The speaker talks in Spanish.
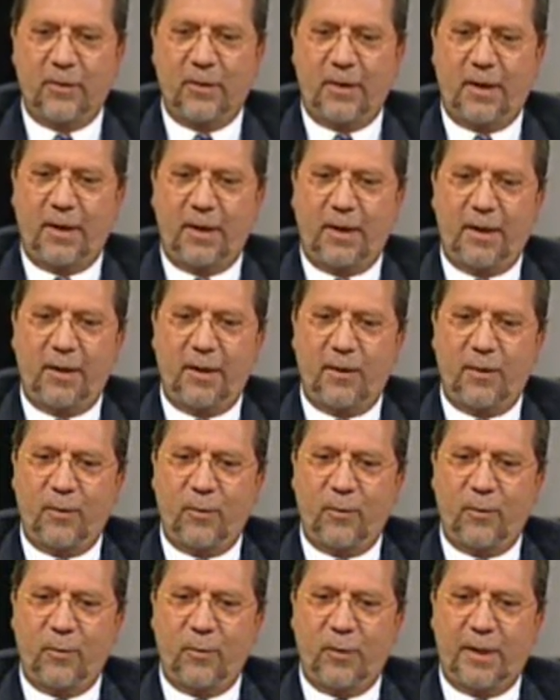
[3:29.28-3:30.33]
eh,
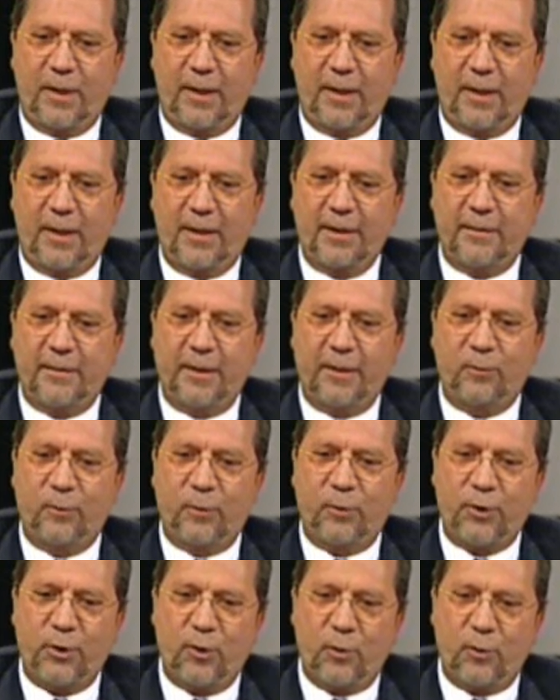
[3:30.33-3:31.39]
una
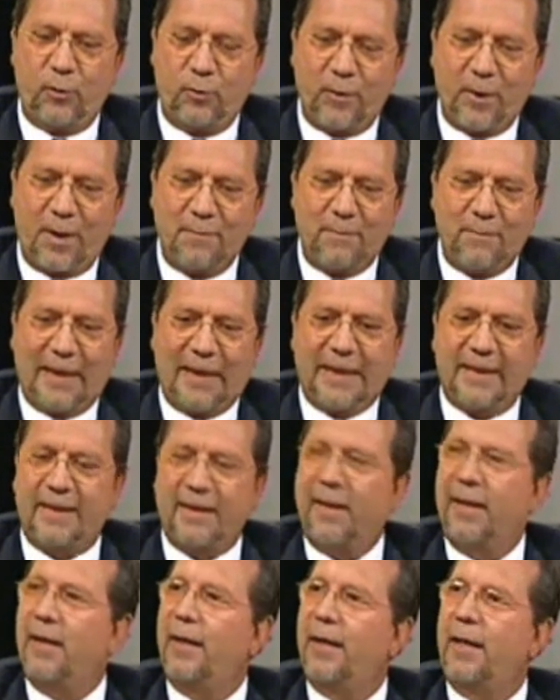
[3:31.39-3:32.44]
institución, una
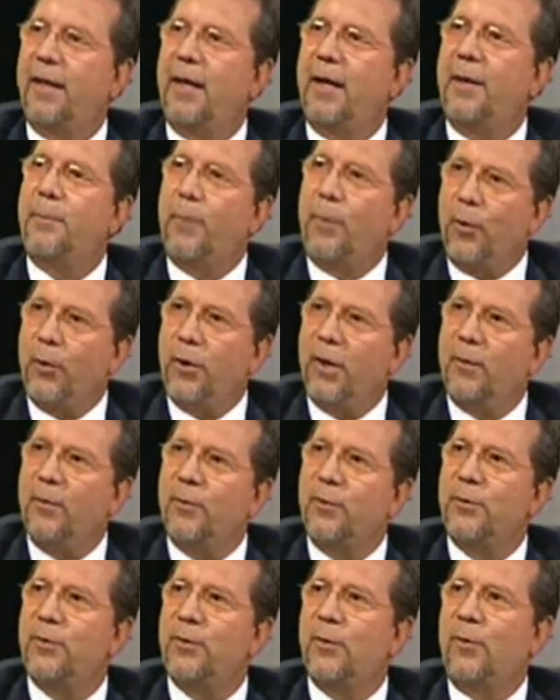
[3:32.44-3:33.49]
empresa que apoya
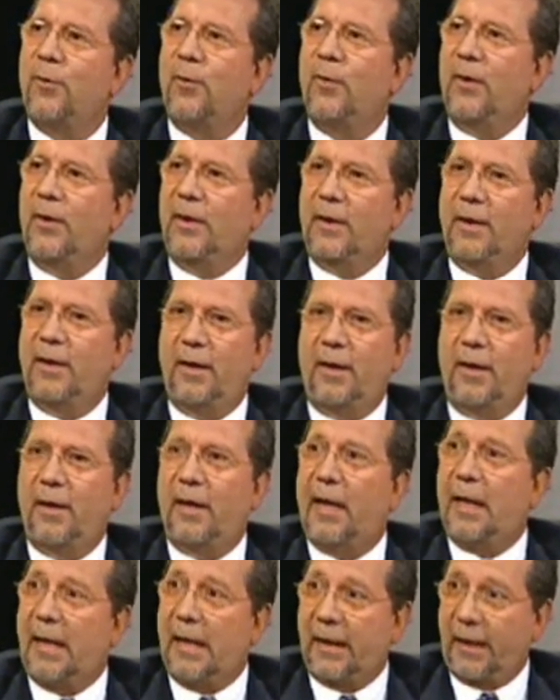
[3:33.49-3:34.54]
mucho eh,
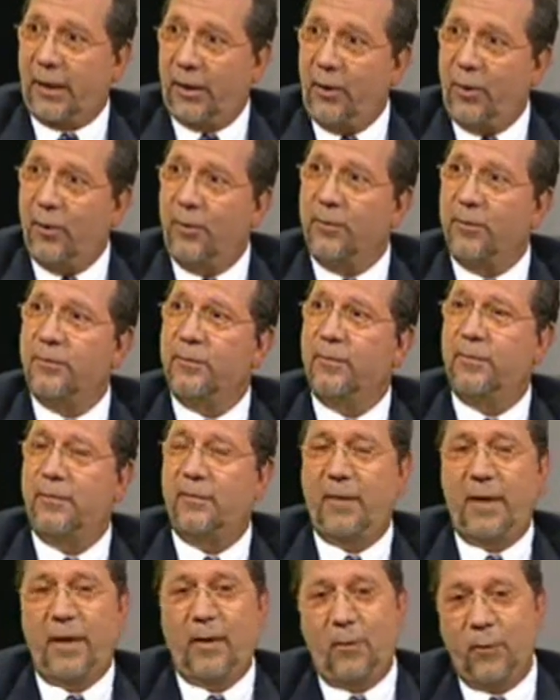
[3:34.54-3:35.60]
a la región.
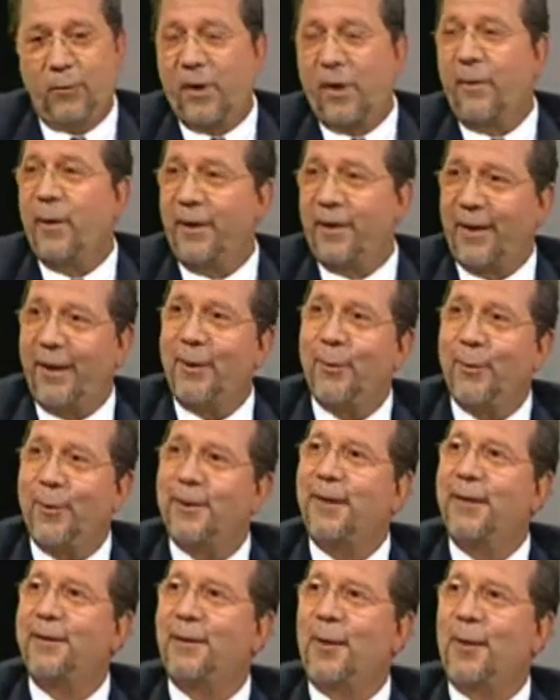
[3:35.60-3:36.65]
Justamente ellos
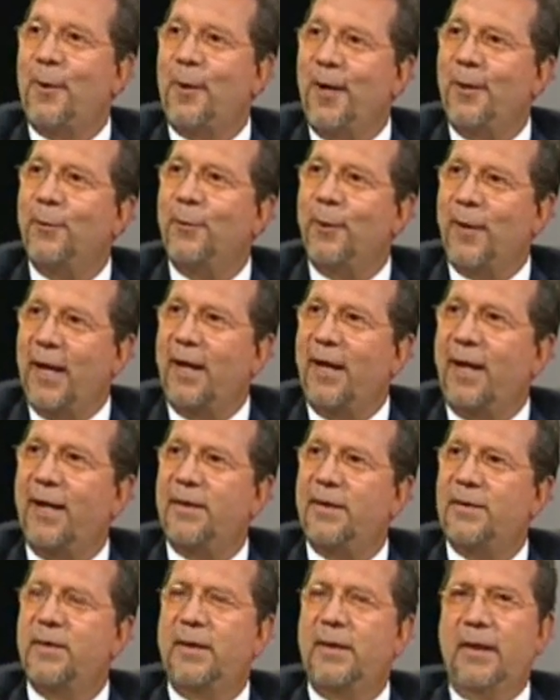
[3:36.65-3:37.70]
están trabajando en
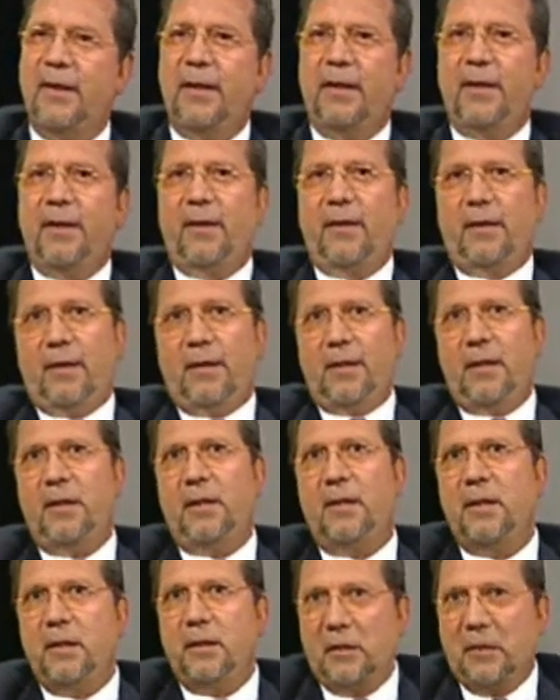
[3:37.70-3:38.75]
Ancash
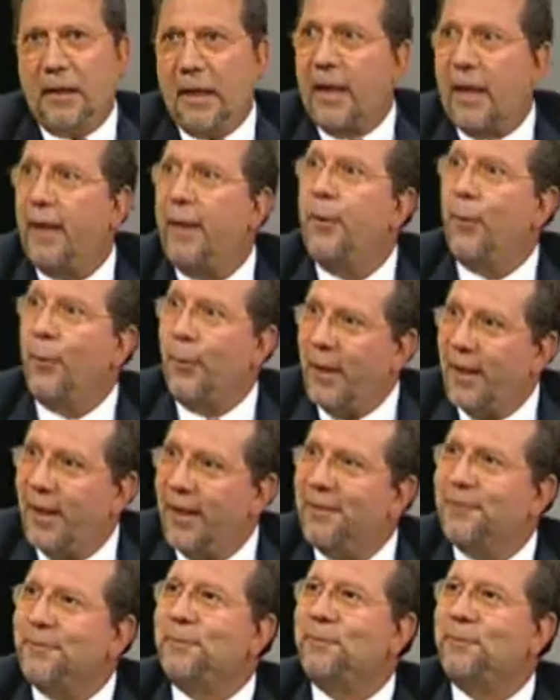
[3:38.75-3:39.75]
y les ha ido bien.